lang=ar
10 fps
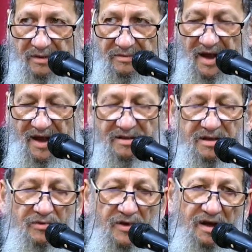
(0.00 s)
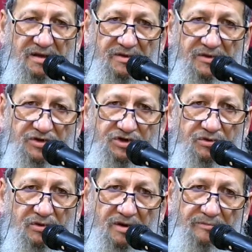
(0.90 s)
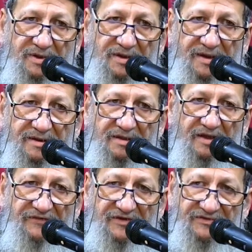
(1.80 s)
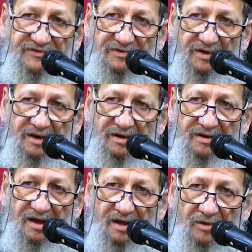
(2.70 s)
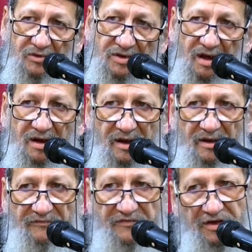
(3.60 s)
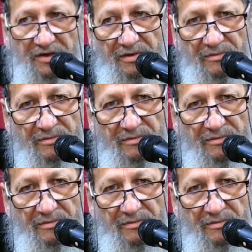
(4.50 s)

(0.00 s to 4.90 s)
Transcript: ده حتى الواحد يشكر ربنا عن النفس اللي داخل وطالع فيه